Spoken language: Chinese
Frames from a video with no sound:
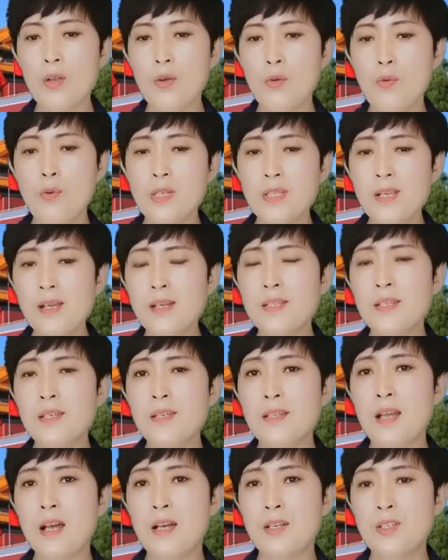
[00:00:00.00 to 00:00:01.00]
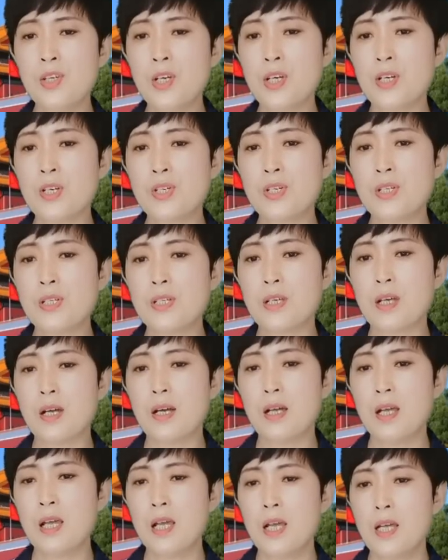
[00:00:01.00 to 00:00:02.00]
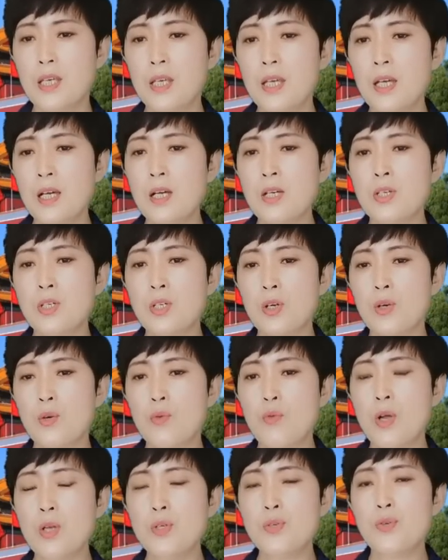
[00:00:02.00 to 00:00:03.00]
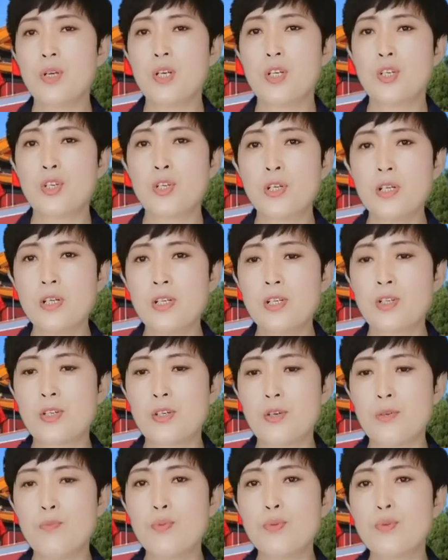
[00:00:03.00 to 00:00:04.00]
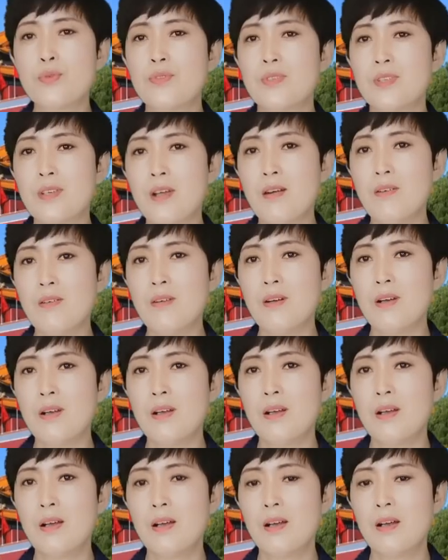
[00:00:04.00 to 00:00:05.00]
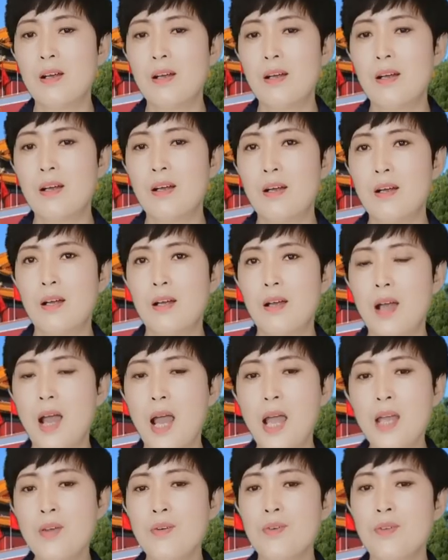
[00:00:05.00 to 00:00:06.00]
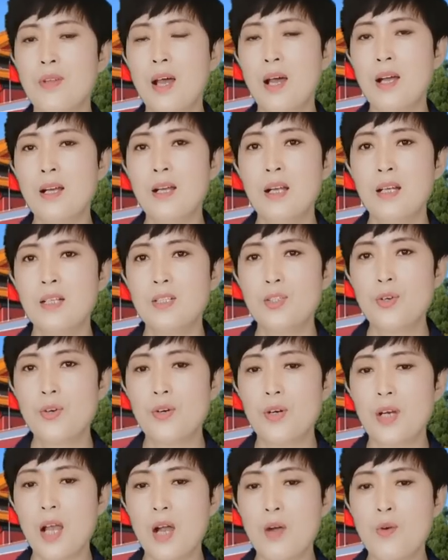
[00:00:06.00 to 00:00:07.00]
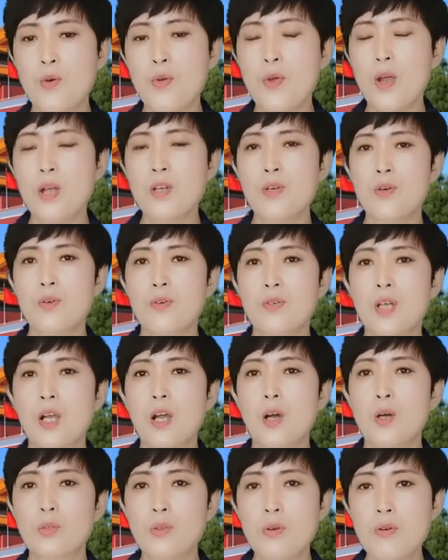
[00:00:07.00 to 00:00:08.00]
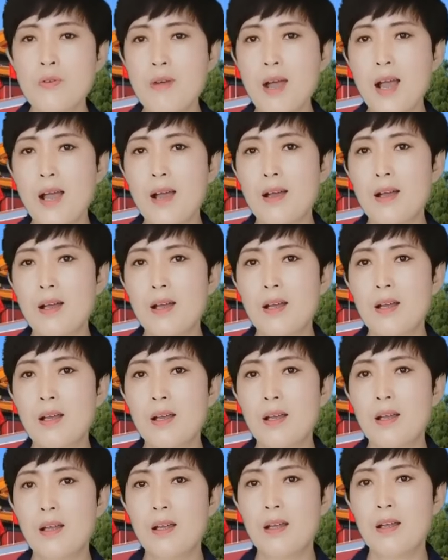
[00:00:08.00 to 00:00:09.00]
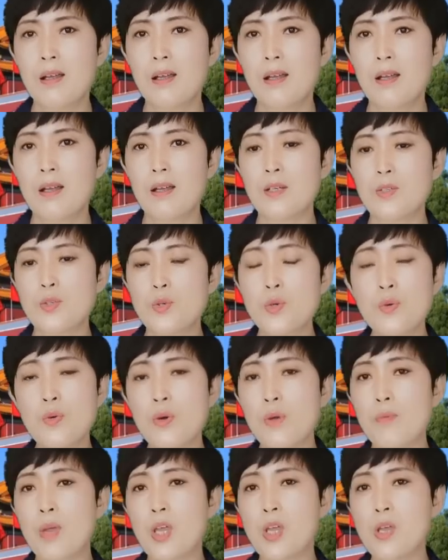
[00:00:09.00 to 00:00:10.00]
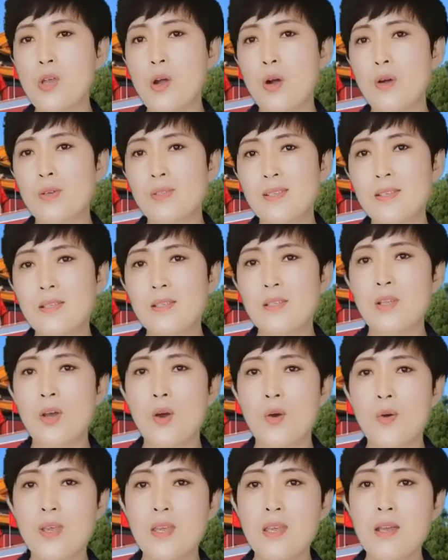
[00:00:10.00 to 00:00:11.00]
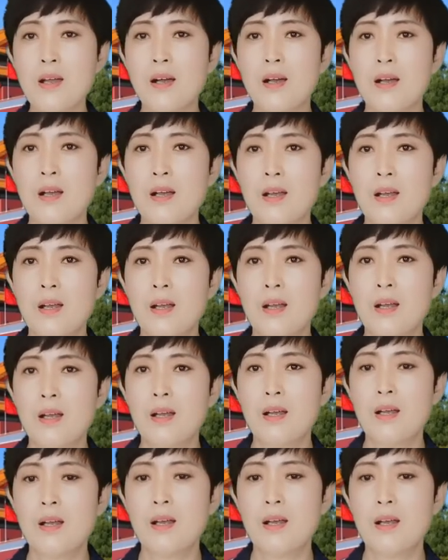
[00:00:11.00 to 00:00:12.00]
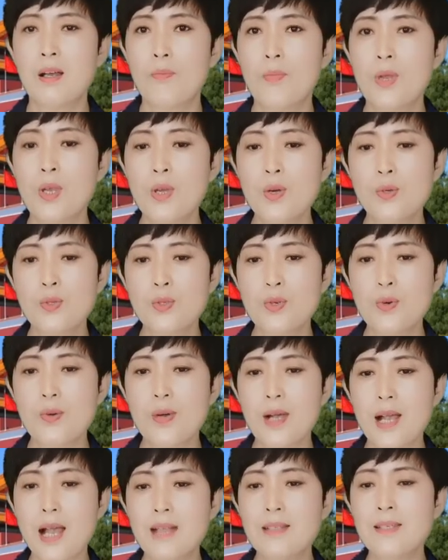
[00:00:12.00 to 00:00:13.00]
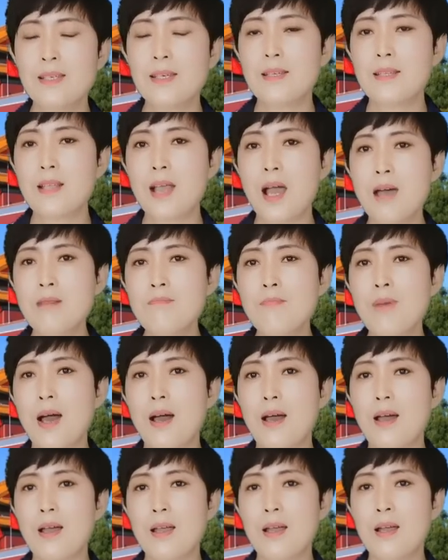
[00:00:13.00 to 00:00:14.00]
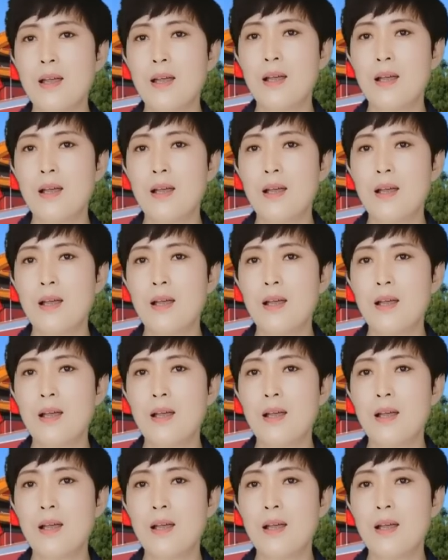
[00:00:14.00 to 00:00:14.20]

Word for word: 我相信呢，这个事情一个是关税迟迟不取消，还有呢就是两国元首这个通话，中国没有积极的回应，没有就赶紧安排。